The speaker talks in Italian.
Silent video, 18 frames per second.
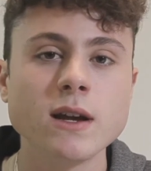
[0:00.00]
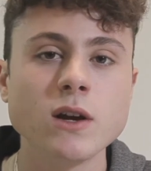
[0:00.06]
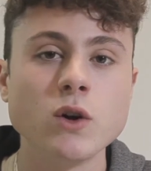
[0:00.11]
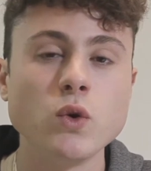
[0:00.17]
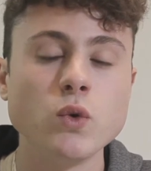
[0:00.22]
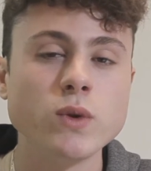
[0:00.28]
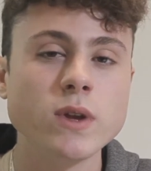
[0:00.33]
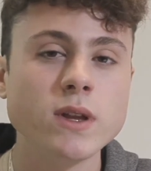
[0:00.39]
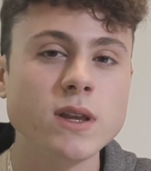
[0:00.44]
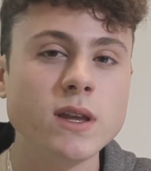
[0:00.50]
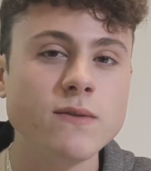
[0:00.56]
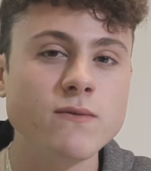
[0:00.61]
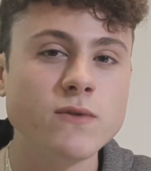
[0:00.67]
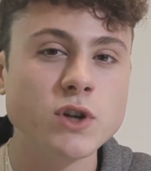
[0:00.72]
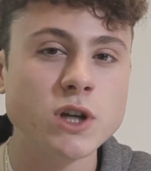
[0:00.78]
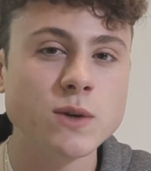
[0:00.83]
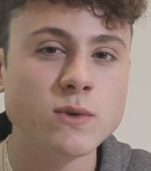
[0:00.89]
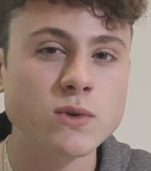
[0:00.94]
Lunedì
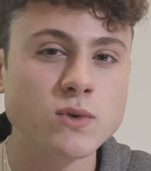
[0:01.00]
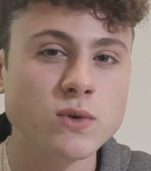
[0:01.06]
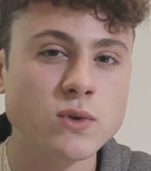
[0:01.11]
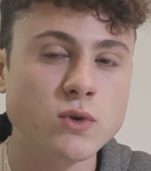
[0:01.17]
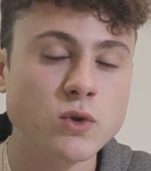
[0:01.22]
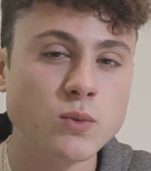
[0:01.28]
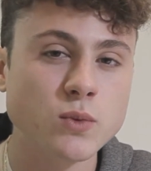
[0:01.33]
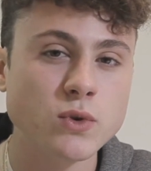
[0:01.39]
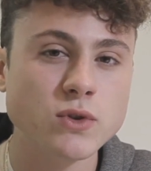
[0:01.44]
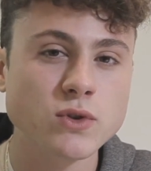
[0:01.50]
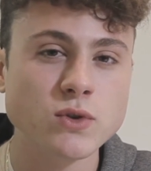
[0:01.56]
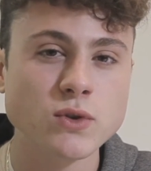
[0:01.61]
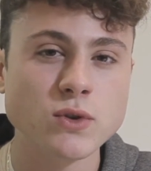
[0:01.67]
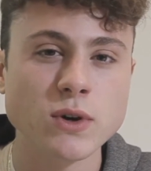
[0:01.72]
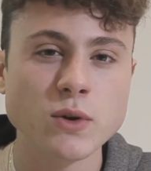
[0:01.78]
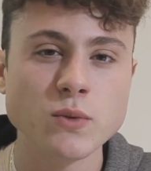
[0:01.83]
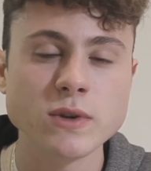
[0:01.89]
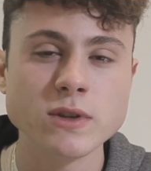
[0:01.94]
invece mi sono
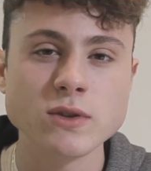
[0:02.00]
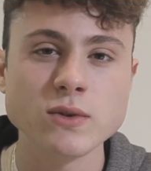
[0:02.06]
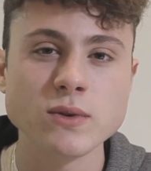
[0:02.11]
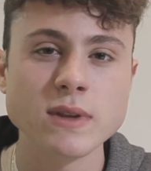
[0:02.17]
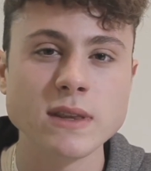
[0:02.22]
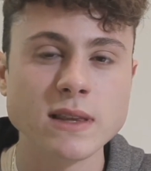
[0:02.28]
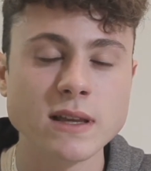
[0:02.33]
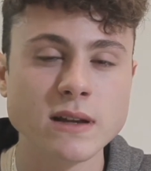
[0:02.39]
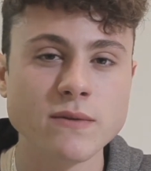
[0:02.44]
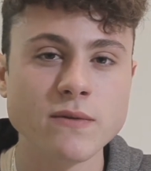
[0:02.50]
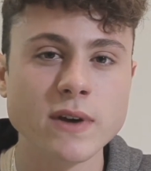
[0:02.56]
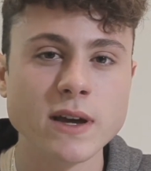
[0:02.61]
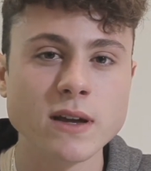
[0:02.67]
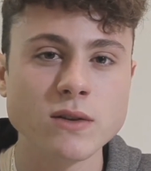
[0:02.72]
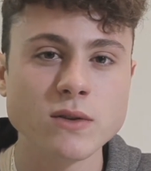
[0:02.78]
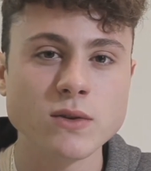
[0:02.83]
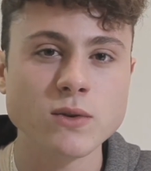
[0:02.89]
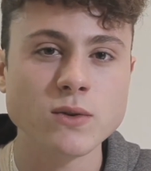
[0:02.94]
sottoposto a questo
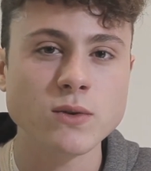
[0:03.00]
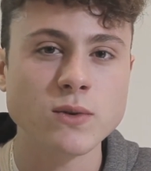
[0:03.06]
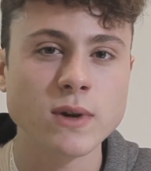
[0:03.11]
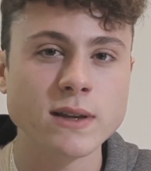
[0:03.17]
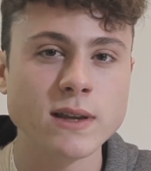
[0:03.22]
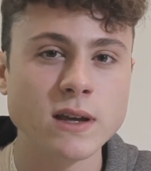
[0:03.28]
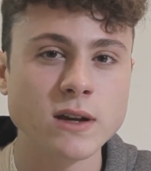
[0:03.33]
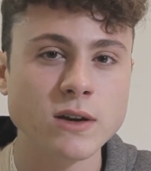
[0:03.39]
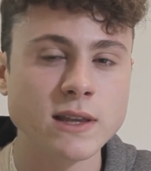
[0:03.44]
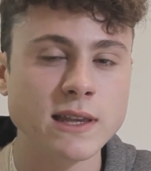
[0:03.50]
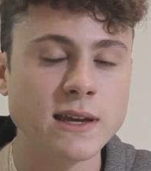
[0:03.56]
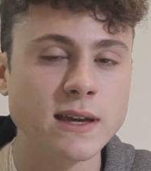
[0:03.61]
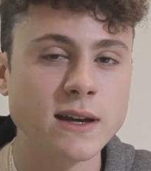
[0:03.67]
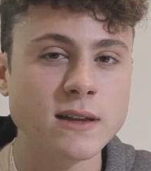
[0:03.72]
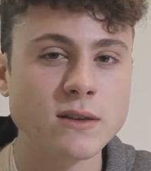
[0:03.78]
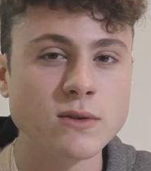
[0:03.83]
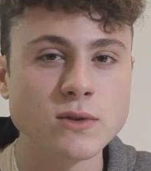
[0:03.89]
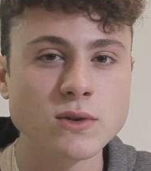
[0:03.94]
intervento con la tecnica
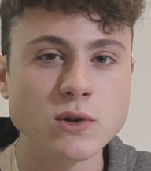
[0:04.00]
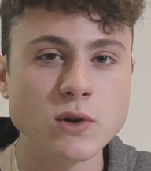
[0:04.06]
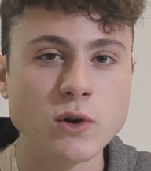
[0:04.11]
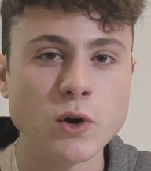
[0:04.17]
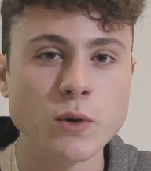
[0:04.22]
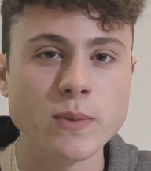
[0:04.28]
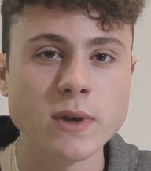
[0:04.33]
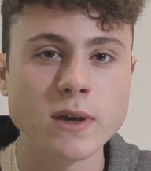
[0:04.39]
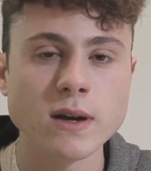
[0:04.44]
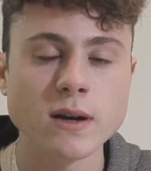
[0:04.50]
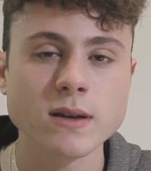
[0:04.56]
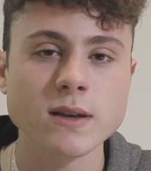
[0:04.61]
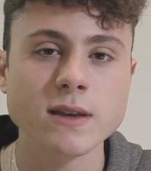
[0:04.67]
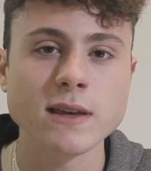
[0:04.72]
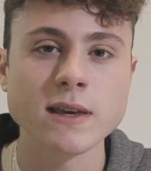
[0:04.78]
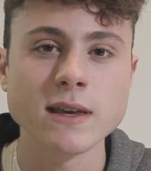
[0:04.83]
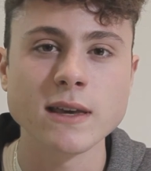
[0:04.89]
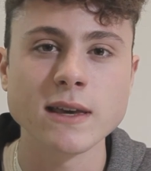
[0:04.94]
endoscopica
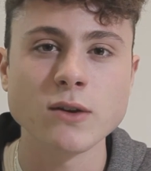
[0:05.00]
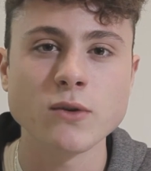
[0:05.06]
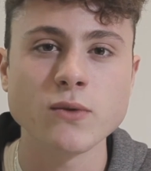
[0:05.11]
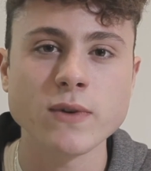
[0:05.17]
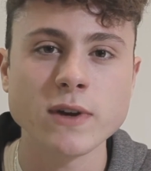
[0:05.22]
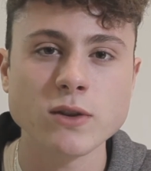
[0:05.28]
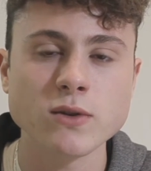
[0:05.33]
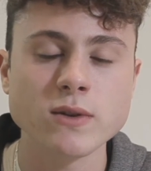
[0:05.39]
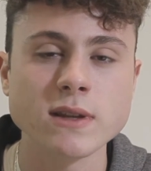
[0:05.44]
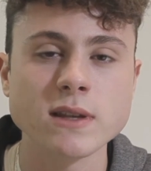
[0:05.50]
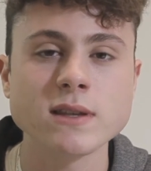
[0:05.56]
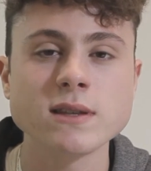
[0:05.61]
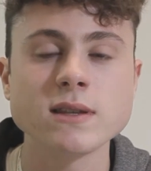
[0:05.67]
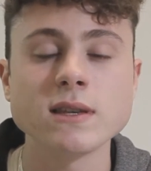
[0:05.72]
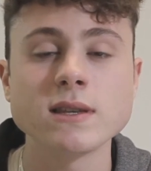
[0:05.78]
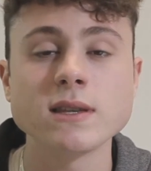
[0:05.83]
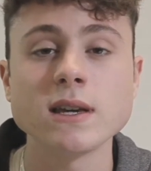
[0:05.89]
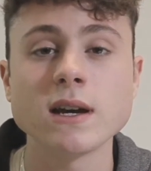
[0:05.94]
e ho fatto
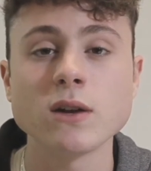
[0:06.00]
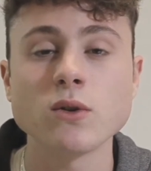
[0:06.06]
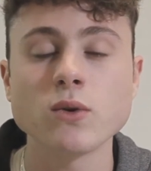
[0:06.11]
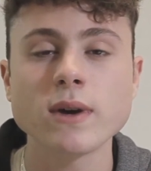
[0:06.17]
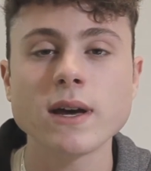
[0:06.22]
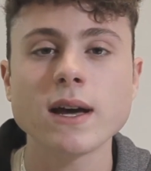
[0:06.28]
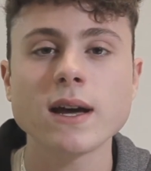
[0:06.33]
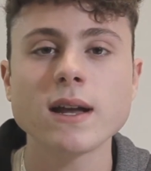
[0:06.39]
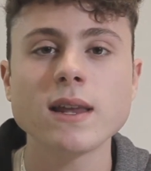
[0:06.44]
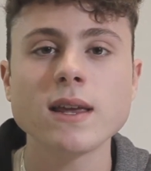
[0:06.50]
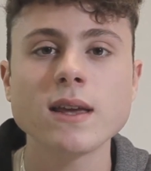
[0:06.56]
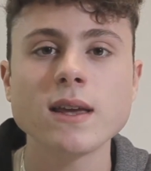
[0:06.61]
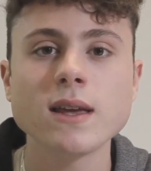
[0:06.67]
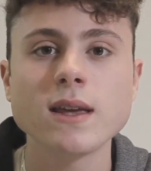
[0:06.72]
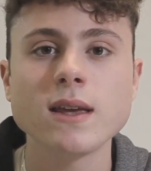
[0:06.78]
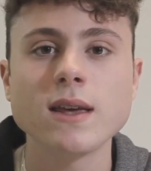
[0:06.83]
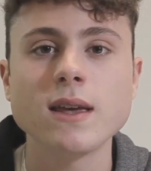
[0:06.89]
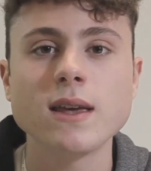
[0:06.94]
anestesia
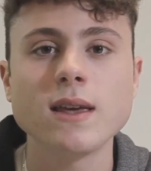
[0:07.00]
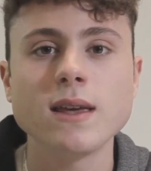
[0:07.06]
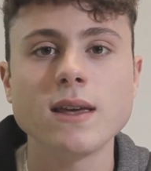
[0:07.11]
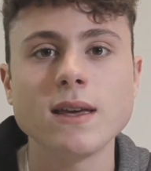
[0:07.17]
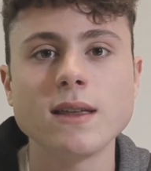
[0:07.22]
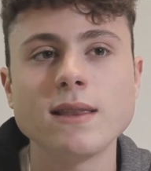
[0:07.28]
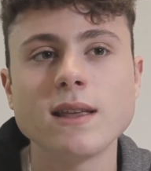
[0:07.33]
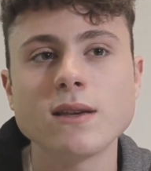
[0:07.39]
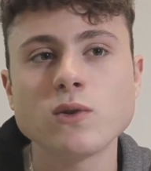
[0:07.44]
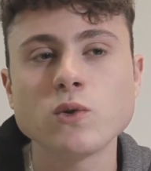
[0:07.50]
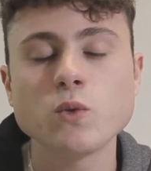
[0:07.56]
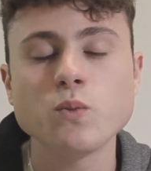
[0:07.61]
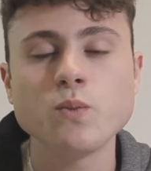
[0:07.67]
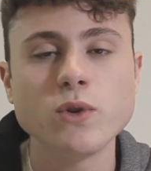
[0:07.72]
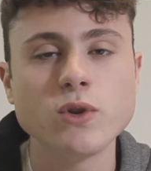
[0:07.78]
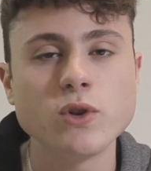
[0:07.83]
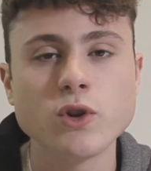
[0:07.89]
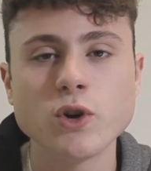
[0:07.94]
locale e da
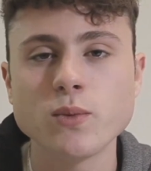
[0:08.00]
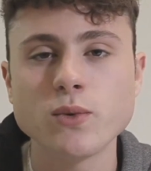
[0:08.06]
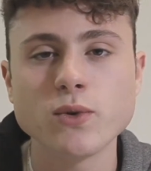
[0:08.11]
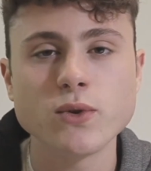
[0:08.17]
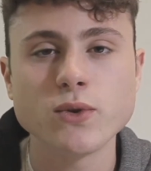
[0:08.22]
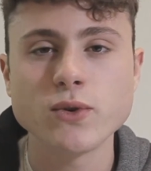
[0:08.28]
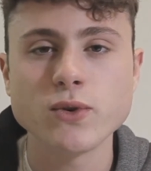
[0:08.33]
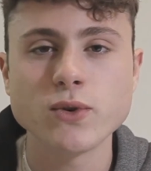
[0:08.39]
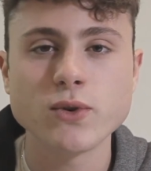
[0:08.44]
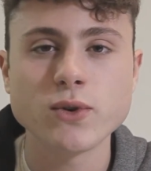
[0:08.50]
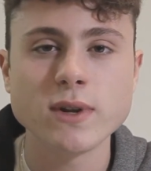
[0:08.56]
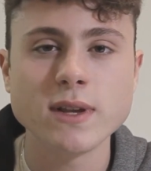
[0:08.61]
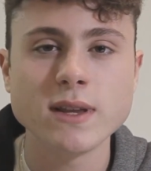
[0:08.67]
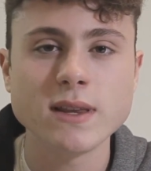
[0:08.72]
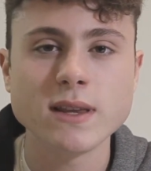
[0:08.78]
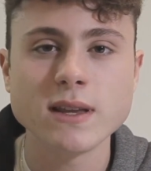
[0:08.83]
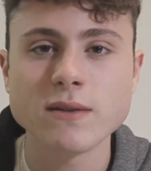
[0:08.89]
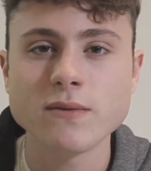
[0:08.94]
subito dopo
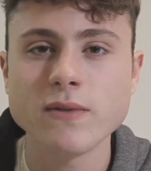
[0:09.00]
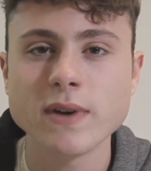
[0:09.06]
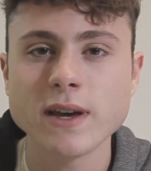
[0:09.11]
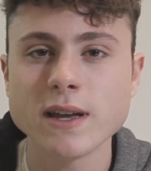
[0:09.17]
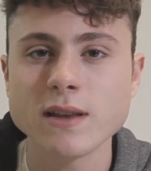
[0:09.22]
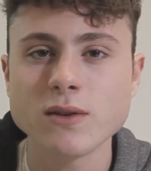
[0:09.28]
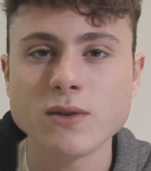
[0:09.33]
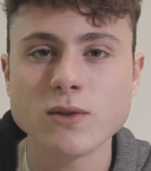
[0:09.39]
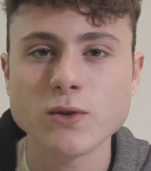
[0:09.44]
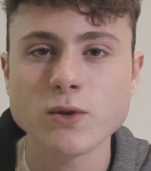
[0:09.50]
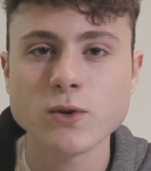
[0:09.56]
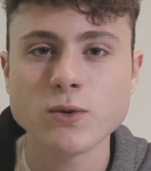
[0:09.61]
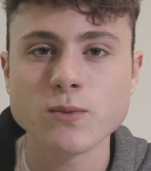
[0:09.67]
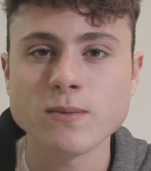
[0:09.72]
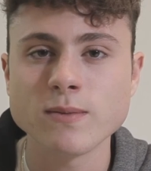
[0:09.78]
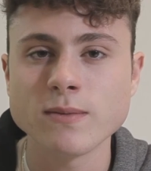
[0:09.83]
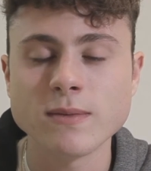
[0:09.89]
l'intervento,